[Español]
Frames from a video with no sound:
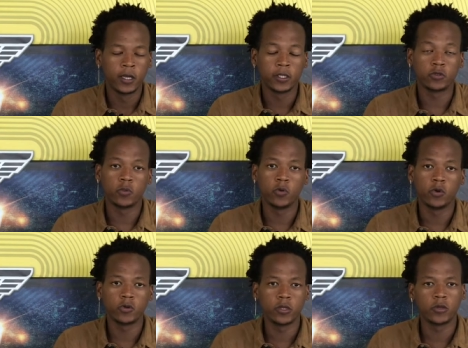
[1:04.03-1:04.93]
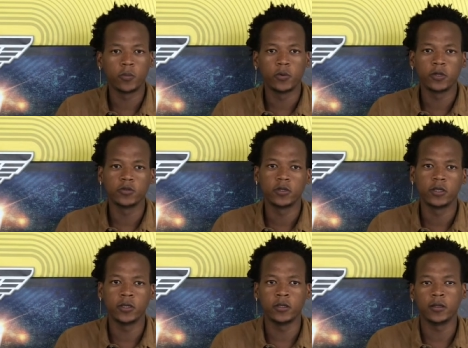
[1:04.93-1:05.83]
estoy muy contento por eso
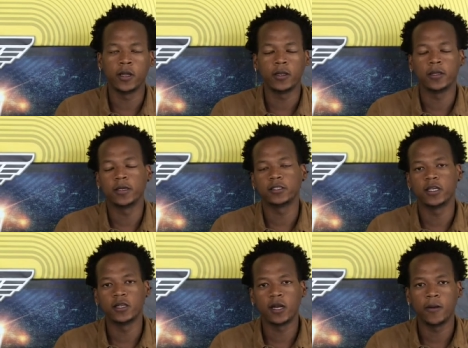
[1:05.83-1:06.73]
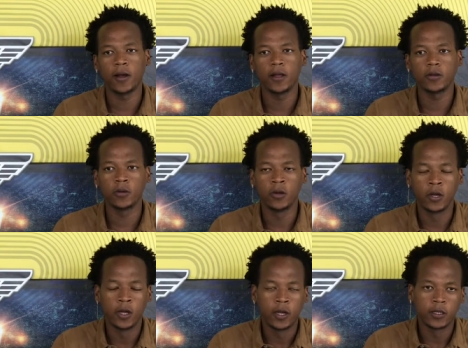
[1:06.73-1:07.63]
y nada, hay que seguir trabajando,
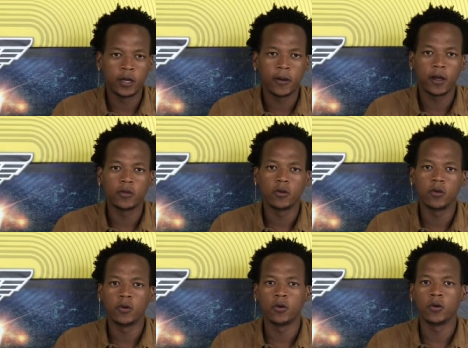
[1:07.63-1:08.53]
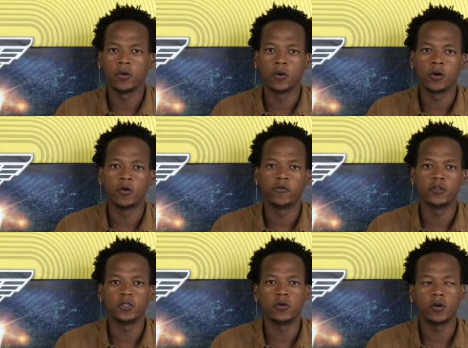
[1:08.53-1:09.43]
trabajando en lo, en lo
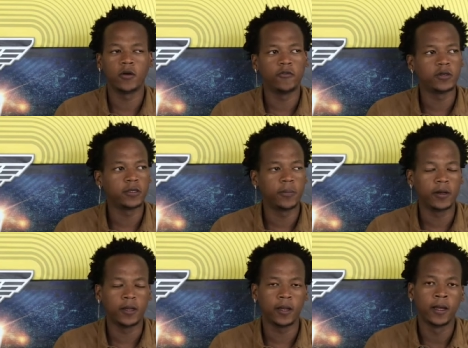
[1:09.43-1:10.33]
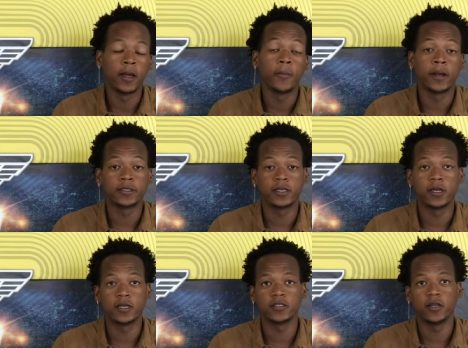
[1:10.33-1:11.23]
físico, en la fuerza para, para
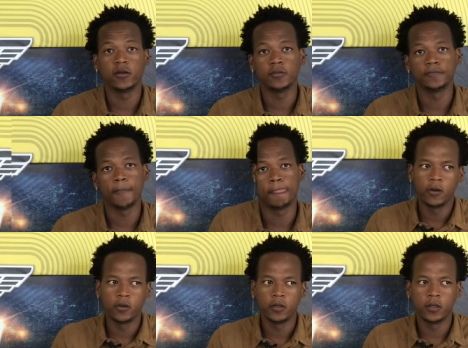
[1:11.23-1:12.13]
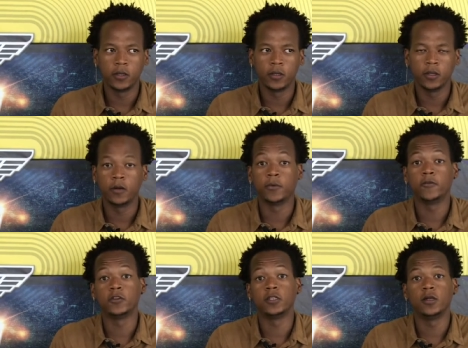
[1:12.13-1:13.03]
seguir creciendo. El llamado del
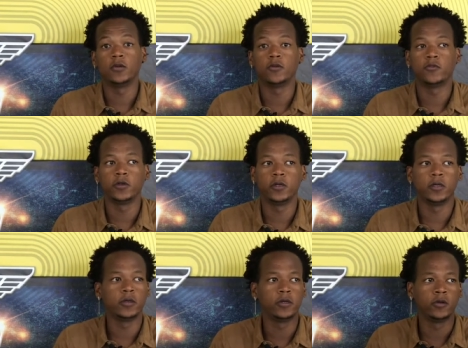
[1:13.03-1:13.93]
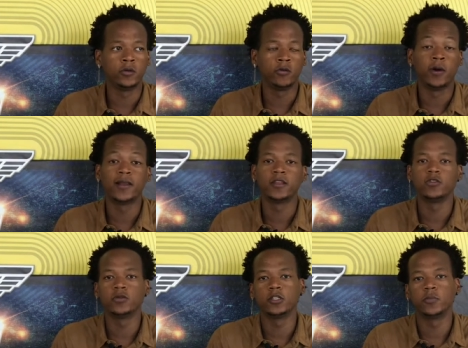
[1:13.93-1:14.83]
profe Célico fue un antes
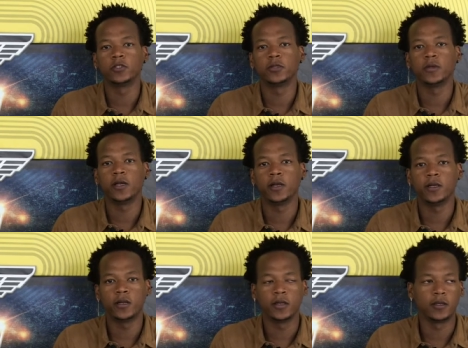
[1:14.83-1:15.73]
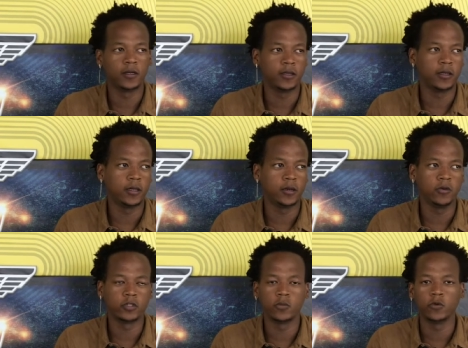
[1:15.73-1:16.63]
y un después en mi carrera, eh, lo
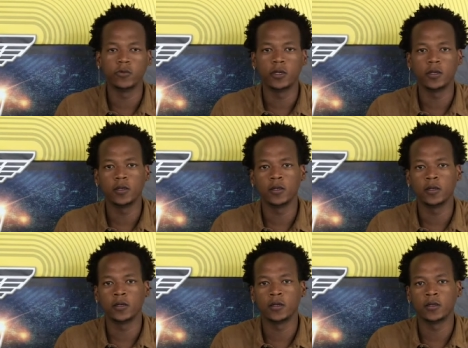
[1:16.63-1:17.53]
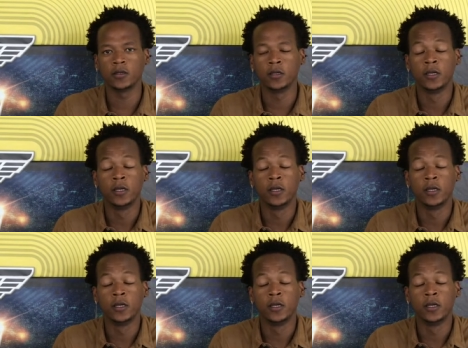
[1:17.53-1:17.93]
hice muy bien